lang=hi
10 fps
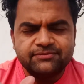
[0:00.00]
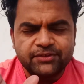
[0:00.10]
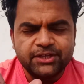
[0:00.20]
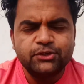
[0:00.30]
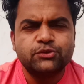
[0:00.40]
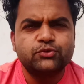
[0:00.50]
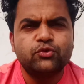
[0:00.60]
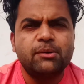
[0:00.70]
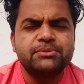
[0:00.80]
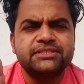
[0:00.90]
वीडियोस
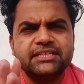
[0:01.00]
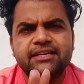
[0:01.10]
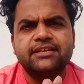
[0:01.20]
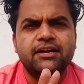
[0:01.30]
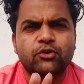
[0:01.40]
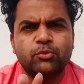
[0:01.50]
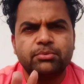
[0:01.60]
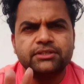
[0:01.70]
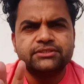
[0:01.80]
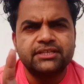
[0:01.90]
को आप शेयर किया करो
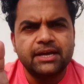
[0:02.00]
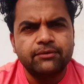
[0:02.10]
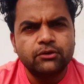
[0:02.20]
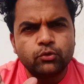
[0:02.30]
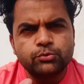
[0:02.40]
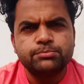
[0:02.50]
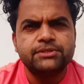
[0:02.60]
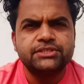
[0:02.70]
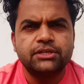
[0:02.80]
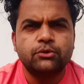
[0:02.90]
प्लीज़ ट्रैवल ग्रुप्स
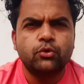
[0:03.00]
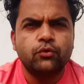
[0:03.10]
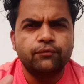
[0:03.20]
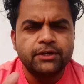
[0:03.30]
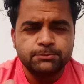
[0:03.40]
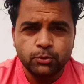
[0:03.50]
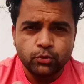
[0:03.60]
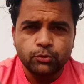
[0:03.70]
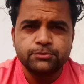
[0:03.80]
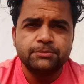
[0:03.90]
में शेयर करो फेसबुक
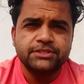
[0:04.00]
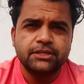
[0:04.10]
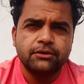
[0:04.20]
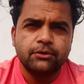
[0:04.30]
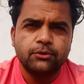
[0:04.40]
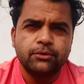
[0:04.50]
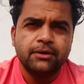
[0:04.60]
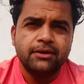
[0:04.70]
ग्रुप्स में शेयर करो